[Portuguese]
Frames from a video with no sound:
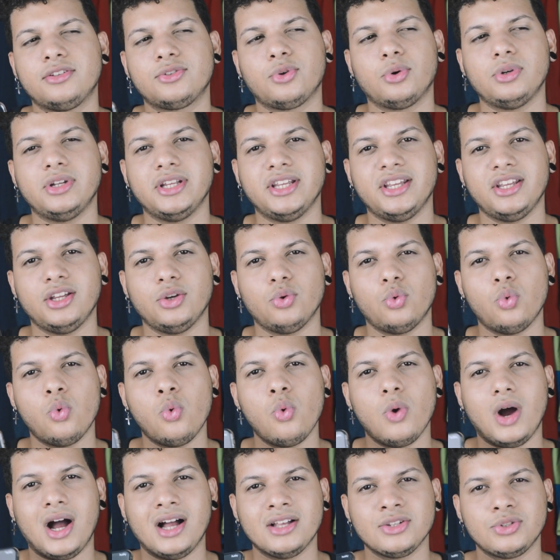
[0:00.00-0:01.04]
escolhi
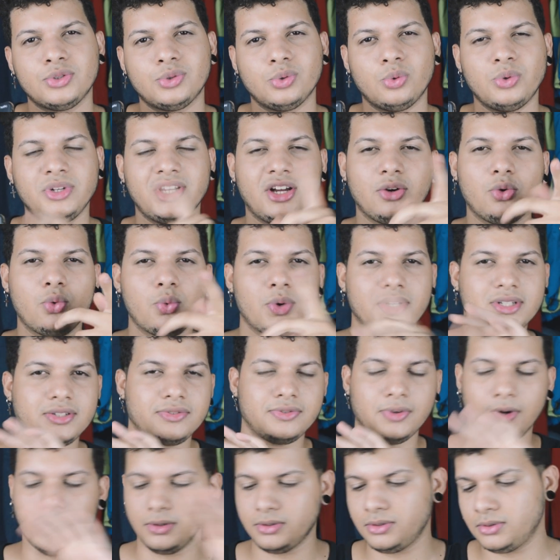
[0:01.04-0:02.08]
o azul em algumas
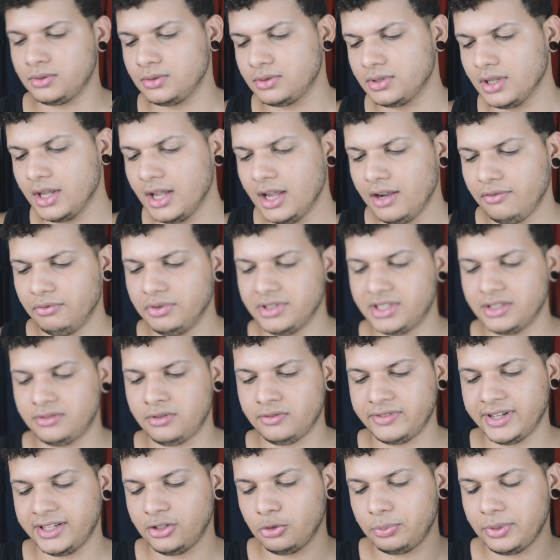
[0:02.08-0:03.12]
fotos. Vocês
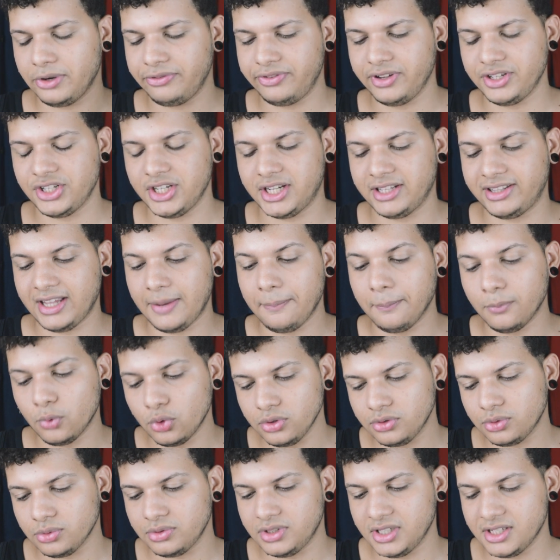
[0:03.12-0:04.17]
vão ver no meu feed que tem
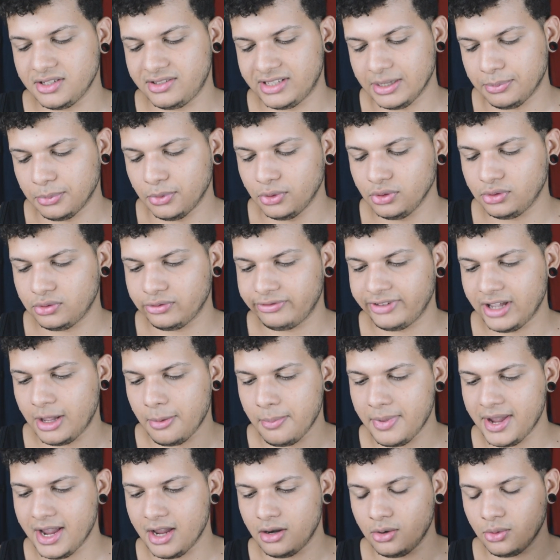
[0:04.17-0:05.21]
muito disso, tem muito
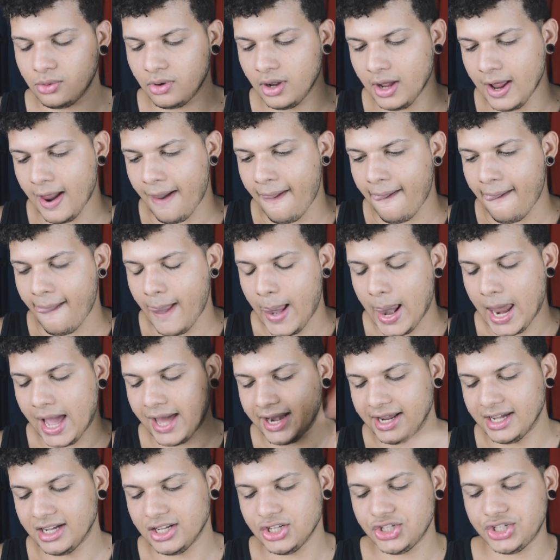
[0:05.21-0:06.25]
vermelho,
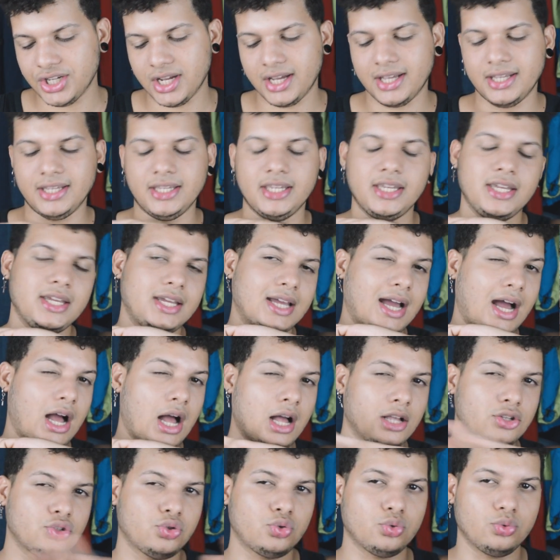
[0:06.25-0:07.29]
laranja e
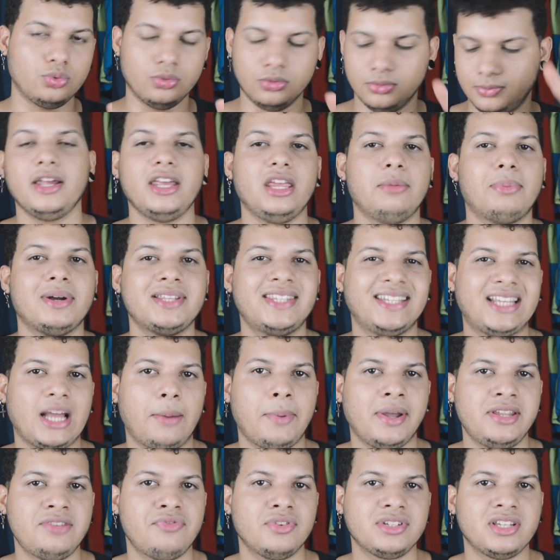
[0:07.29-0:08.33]
azul. E
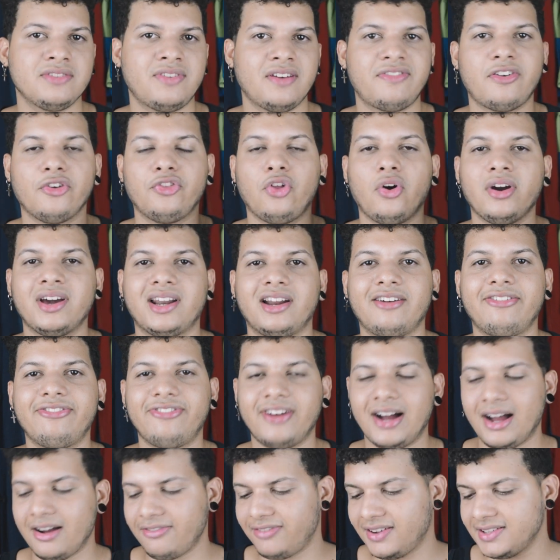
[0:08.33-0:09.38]
basicamente você vai
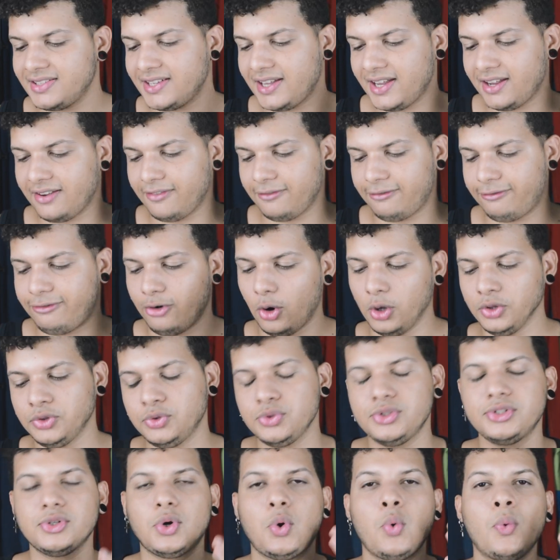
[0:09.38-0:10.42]
fotografar, fazer
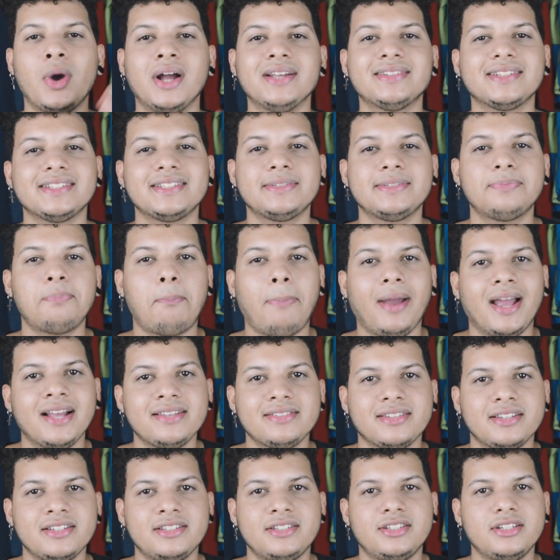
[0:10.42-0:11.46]
fotos com essas
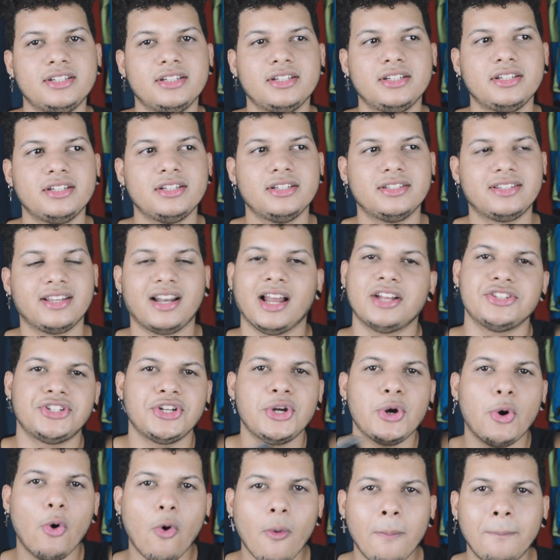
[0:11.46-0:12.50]
peças de, sei lá, de
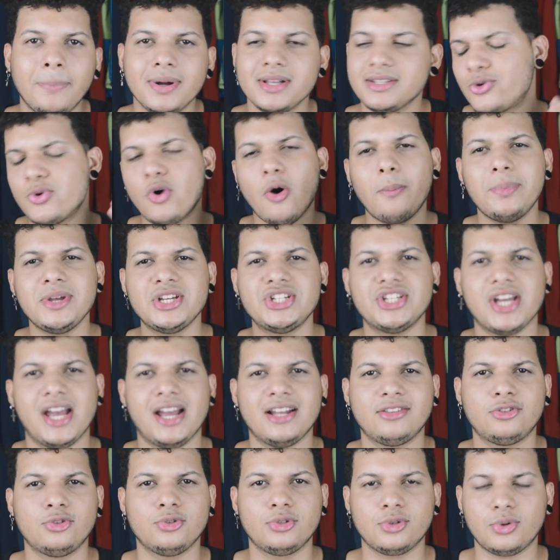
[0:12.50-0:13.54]
roupas, com
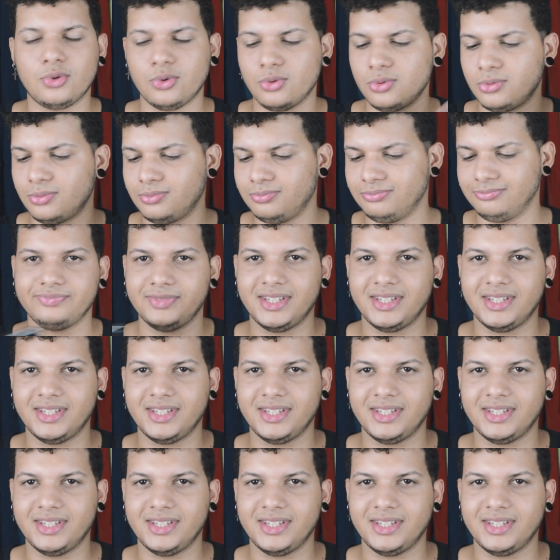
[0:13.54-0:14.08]
objetos, com